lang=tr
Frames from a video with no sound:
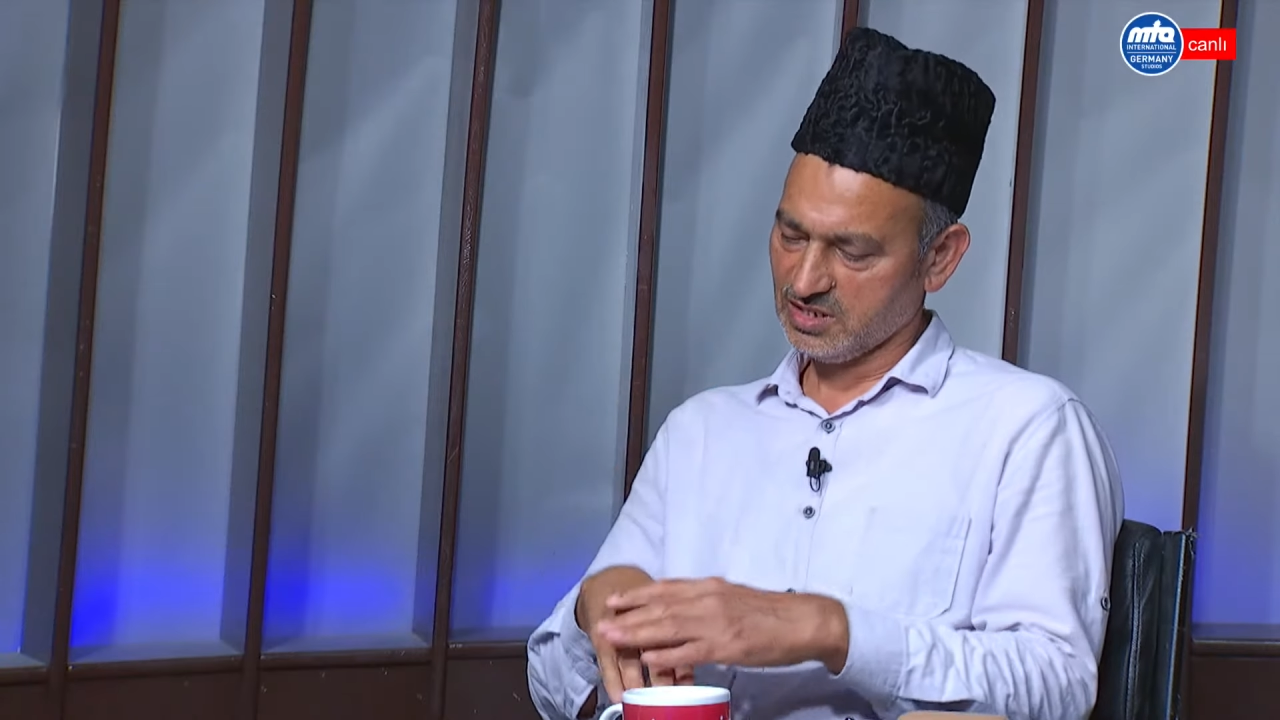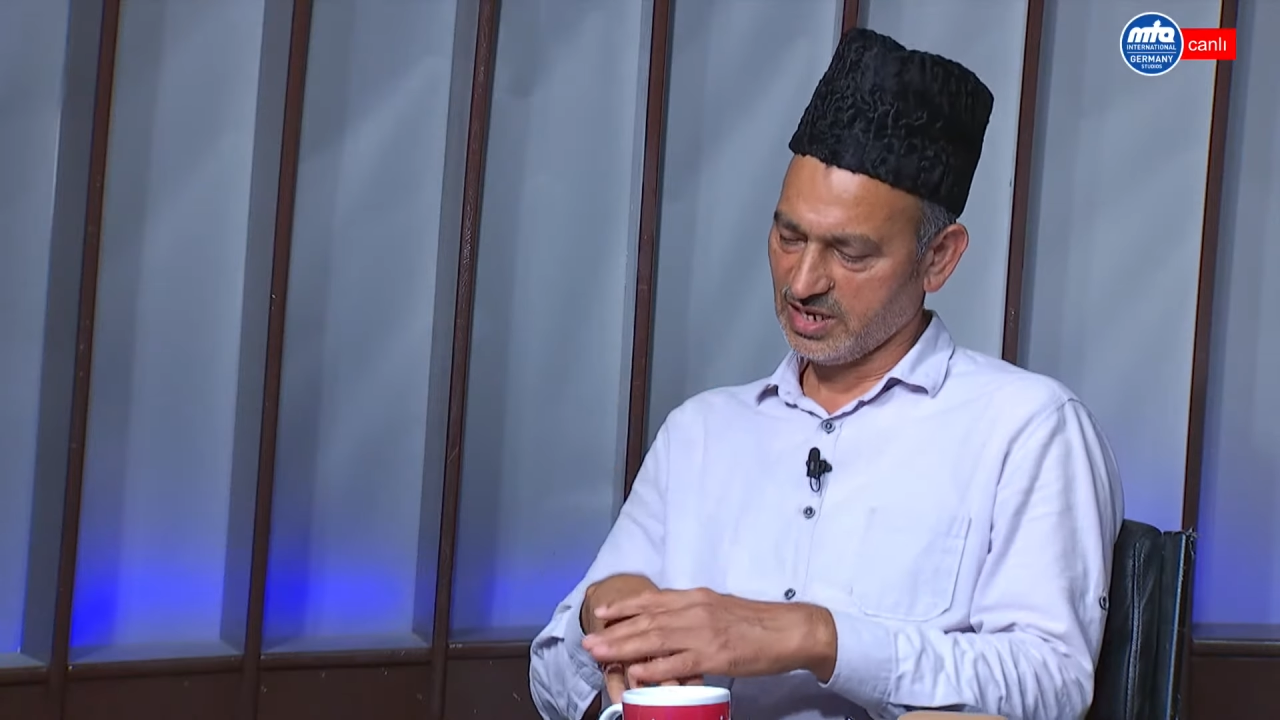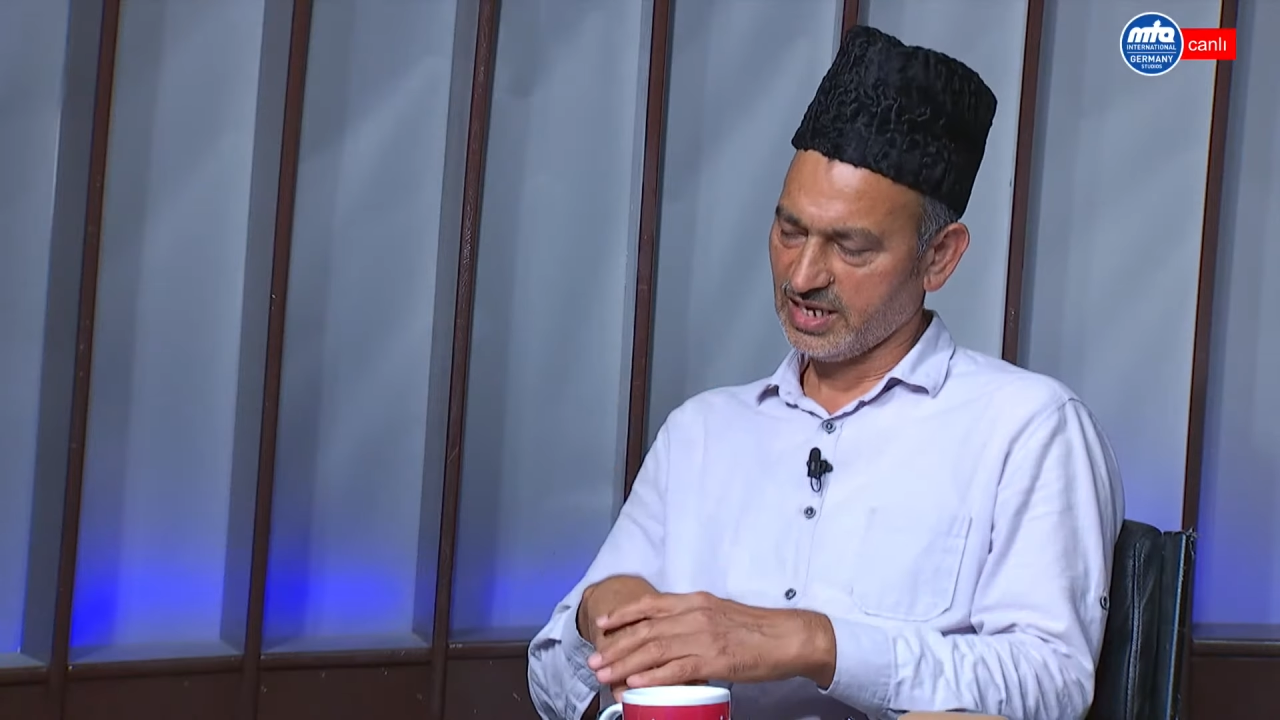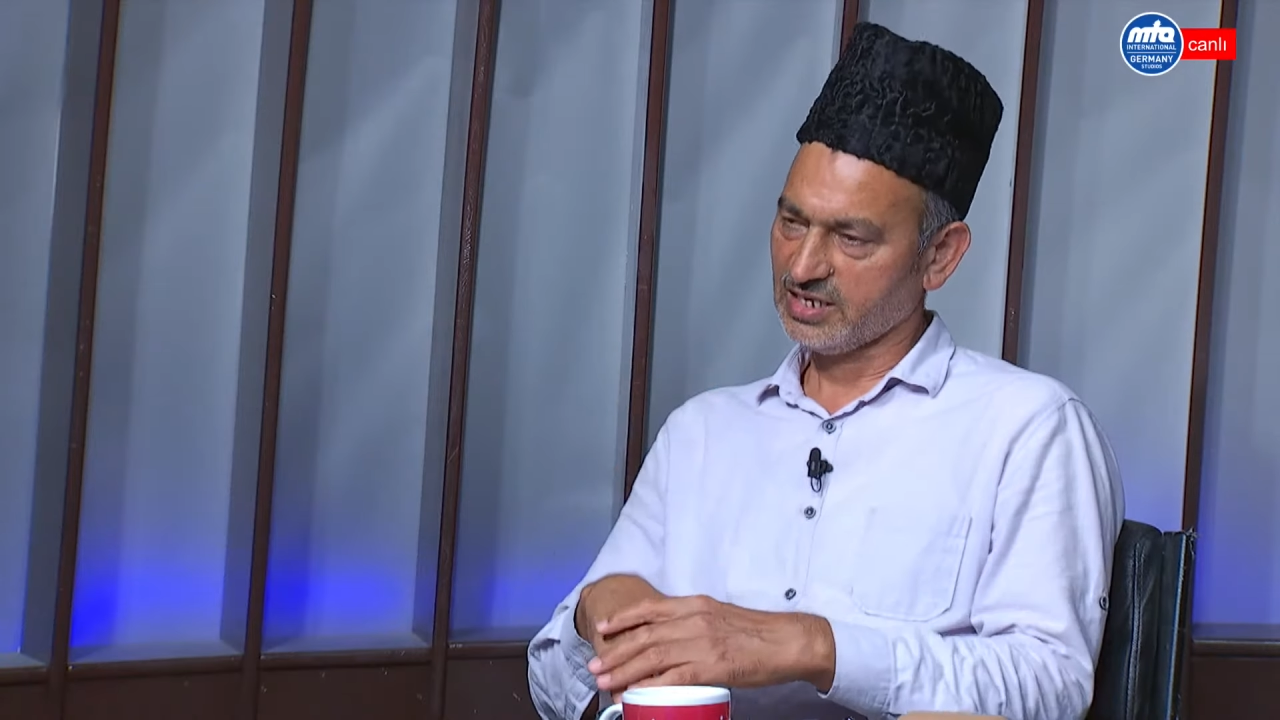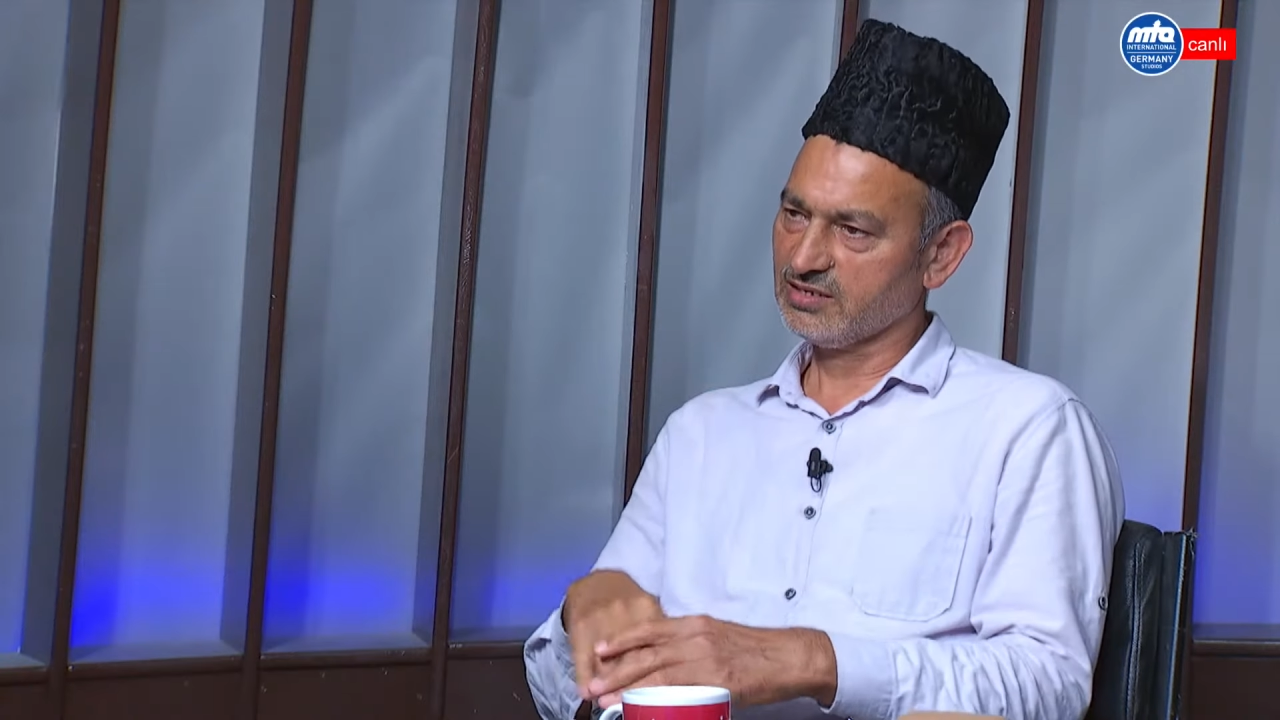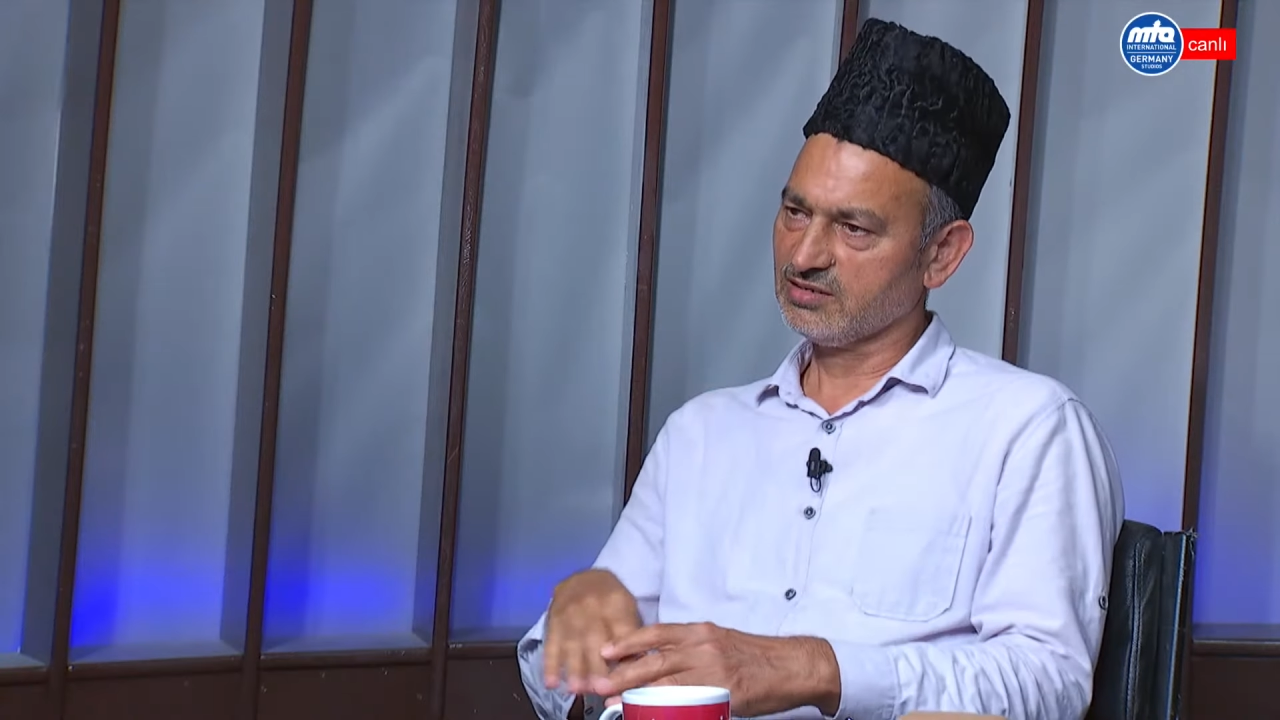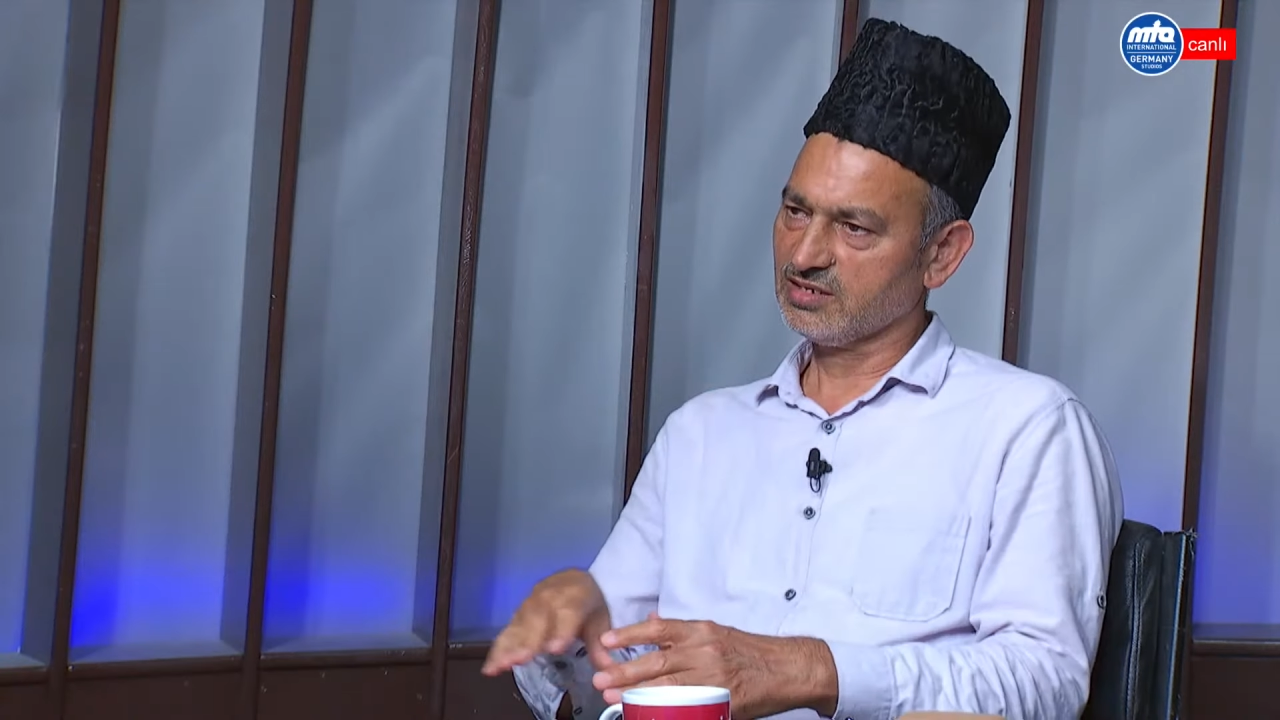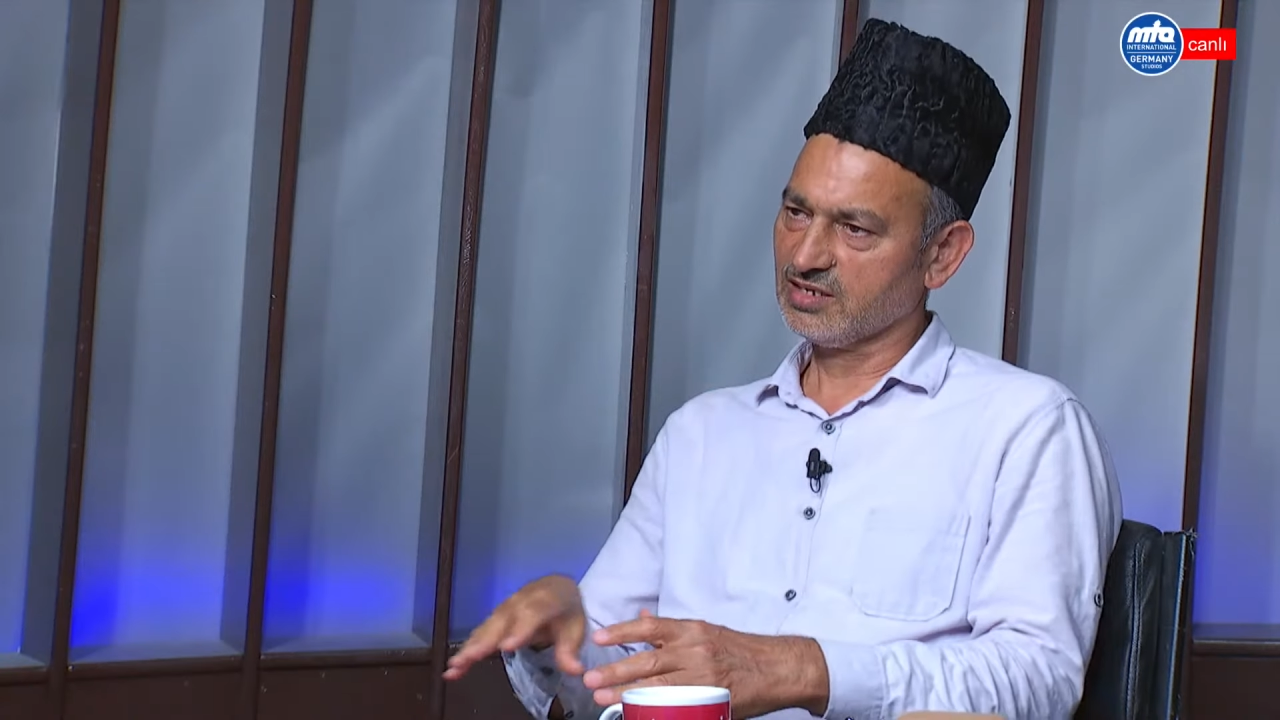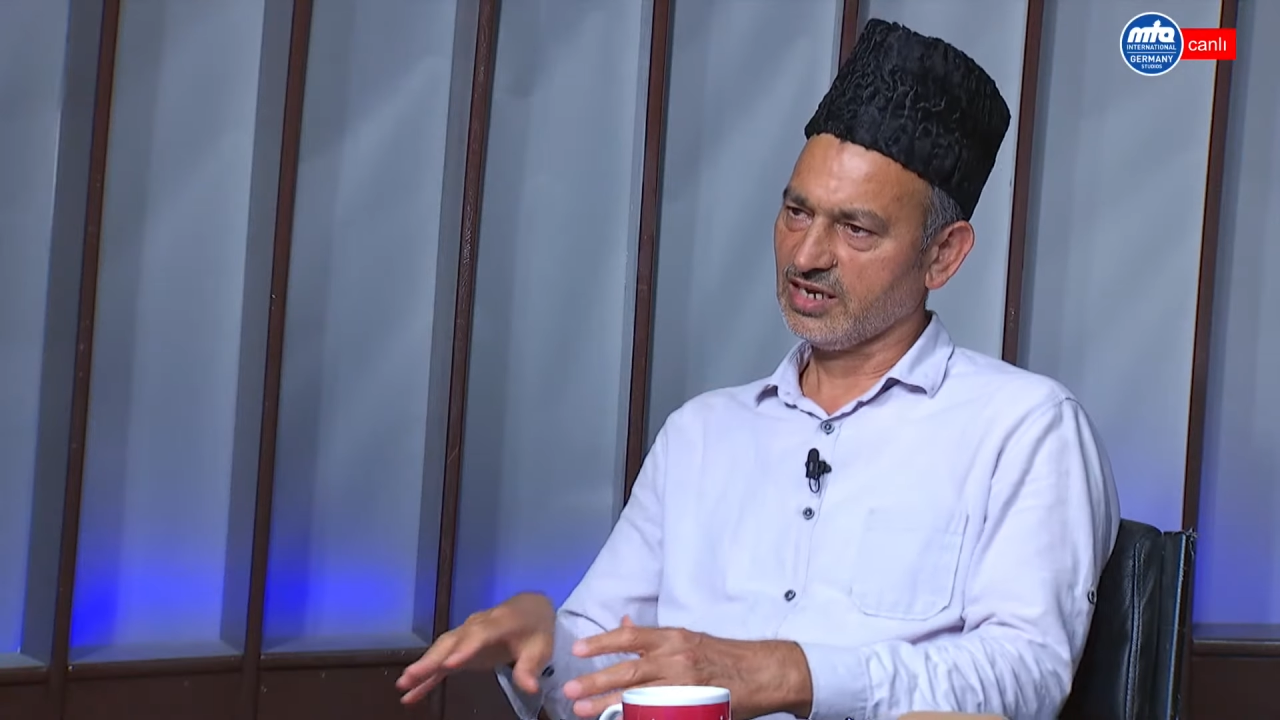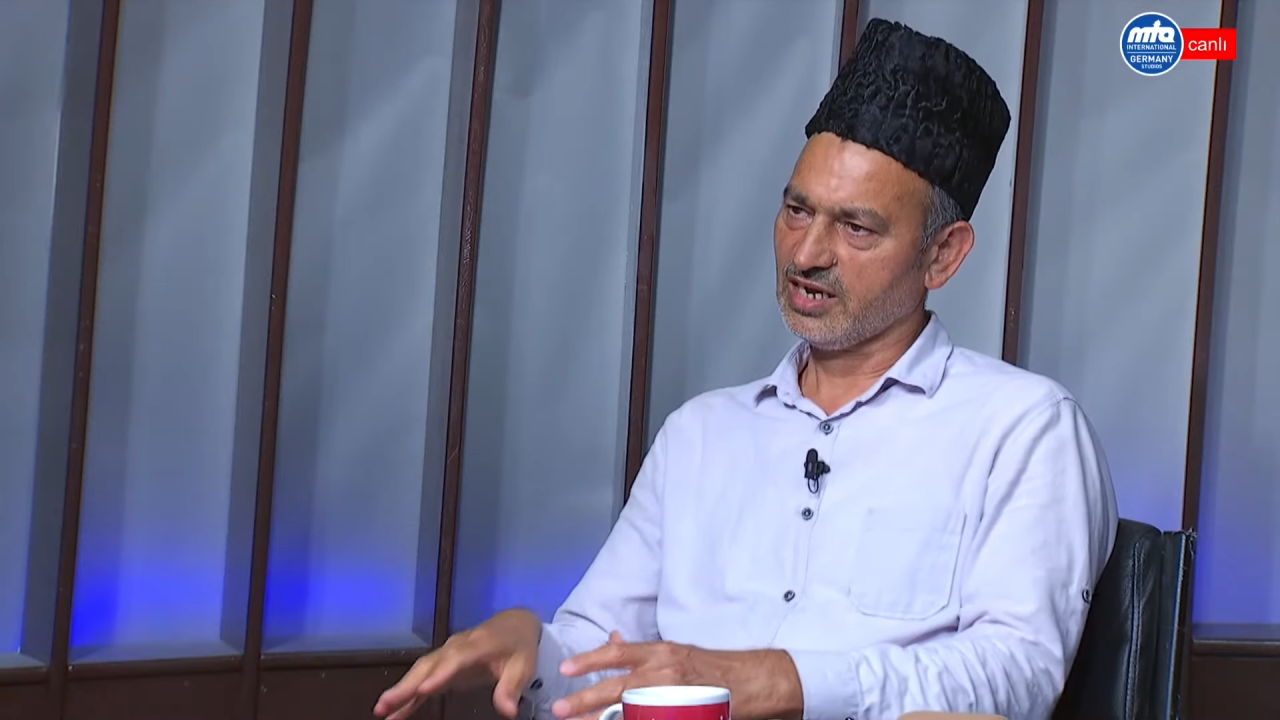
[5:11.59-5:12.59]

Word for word: elini